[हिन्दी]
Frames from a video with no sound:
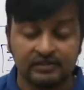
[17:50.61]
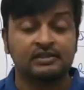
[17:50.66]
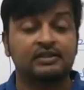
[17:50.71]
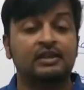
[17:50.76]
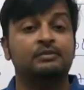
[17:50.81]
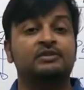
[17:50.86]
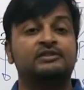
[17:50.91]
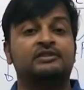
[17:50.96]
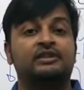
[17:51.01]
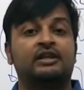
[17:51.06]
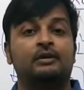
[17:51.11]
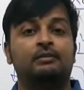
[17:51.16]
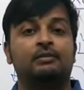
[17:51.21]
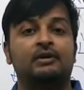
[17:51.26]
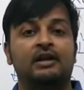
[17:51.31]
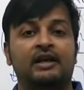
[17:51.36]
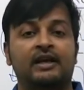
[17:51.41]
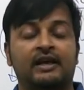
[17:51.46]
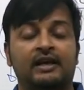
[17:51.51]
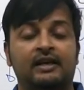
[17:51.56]
सिस्टम
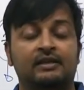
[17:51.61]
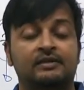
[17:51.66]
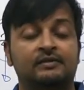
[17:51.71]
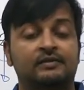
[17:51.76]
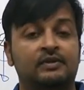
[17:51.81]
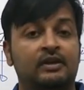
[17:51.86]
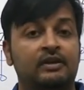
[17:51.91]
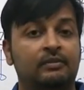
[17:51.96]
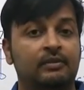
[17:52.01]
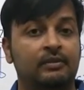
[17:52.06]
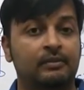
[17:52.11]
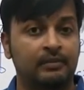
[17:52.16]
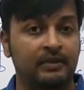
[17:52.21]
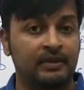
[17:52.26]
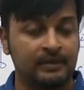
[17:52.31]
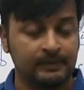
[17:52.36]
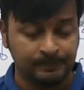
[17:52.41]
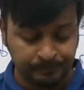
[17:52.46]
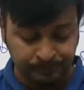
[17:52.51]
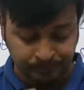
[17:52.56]
स्टेबल है
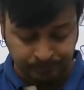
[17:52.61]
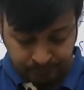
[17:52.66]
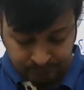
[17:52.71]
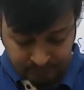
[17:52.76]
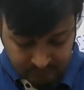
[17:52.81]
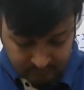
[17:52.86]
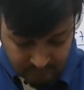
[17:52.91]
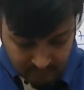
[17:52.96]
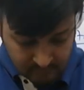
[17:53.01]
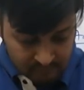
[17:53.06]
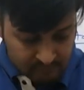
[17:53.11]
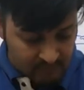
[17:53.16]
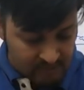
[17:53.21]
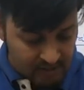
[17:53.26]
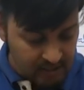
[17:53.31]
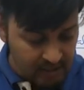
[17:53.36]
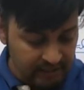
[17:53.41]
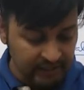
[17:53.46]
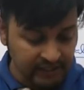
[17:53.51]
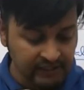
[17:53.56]
रिमेंबर
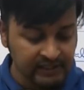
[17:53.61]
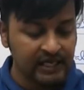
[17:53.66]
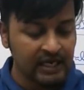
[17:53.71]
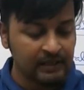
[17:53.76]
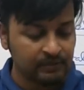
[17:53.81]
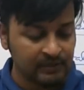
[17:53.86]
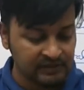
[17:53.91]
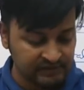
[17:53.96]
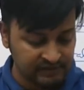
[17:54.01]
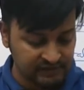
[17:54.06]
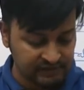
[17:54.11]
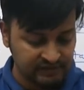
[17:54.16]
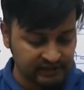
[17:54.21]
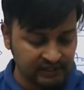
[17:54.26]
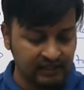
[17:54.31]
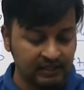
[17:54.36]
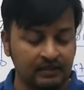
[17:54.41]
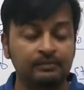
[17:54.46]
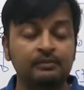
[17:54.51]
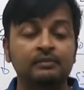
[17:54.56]
यदि आपका
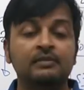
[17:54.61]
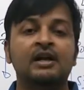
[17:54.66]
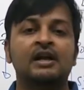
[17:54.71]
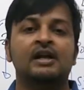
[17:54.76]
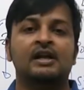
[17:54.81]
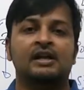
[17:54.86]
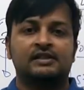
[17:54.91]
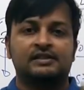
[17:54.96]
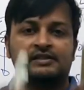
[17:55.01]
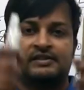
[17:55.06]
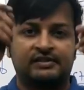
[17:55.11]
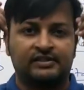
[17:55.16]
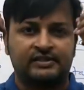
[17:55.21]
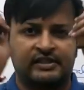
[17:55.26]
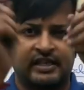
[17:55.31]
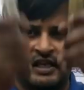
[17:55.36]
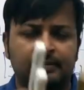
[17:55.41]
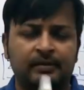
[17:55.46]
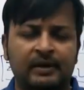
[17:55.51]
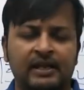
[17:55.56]
सिस्टम
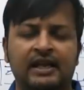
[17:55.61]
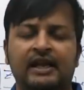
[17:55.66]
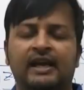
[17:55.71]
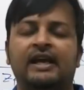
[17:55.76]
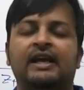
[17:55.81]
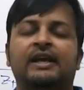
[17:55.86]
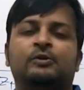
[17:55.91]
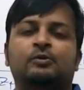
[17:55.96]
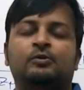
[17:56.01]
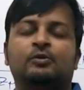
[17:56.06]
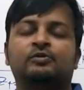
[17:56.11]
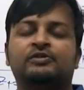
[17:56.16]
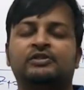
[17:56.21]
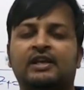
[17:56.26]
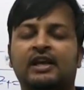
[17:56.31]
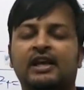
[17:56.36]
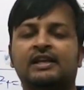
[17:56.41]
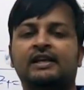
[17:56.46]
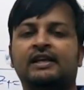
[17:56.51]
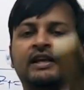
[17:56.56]
स्टेबल है तो
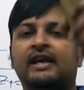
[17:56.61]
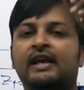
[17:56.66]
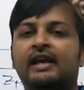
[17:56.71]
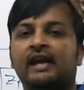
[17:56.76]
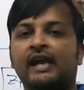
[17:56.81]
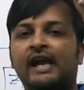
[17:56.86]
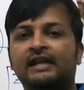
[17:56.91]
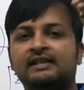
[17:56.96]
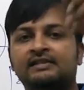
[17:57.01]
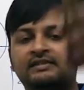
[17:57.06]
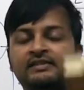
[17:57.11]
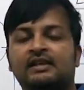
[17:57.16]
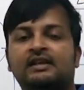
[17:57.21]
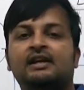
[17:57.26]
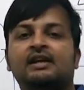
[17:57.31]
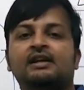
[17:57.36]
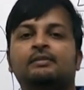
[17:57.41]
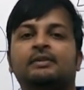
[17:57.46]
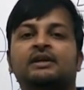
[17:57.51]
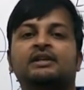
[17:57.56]
उसके लिए
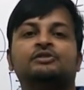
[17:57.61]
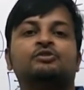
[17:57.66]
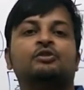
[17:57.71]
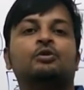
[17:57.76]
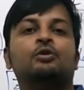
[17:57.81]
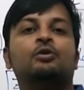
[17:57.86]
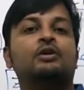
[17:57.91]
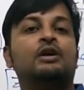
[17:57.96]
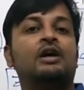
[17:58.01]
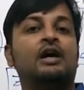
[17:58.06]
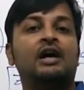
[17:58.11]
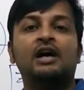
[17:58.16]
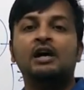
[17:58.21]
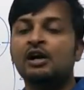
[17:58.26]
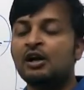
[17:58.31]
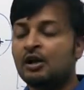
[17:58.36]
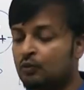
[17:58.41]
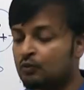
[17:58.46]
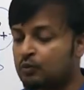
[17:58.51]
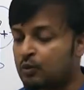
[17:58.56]
एनसर्कलमेंट जो होगा
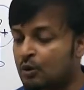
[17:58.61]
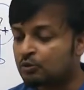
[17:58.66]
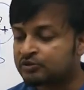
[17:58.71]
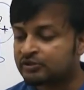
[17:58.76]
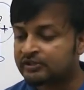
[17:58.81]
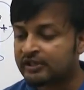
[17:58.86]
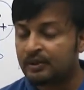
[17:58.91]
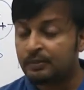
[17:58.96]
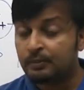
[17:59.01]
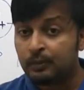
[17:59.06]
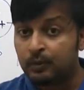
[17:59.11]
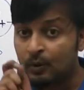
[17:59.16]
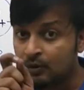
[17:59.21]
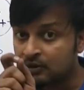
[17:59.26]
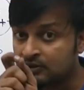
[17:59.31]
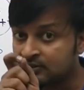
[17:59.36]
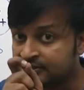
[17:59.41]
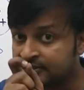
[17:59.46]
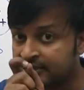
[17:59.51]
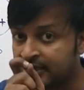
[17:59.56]
वो उसके
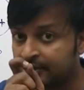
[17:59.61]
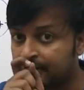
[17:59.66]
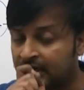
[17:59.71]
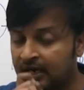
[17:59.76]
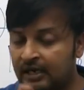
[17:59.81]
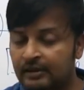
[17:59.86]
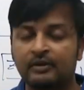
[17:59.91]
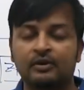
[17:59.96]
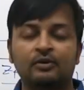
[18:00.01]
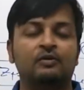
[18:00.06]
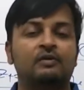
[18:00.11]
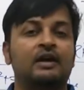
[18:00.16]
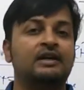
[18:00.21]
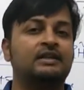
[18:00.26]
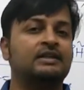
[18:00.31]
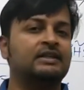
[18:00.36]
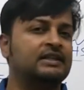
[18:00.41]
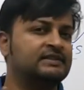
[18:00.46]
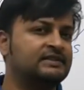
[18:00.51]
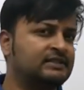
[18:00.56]
पोल्स के बराबर होगा
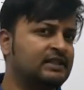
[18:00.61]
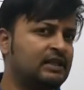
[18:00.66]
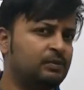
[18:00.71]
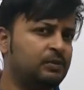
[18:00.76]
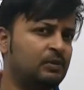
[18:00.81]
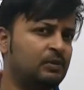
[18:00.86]
किसका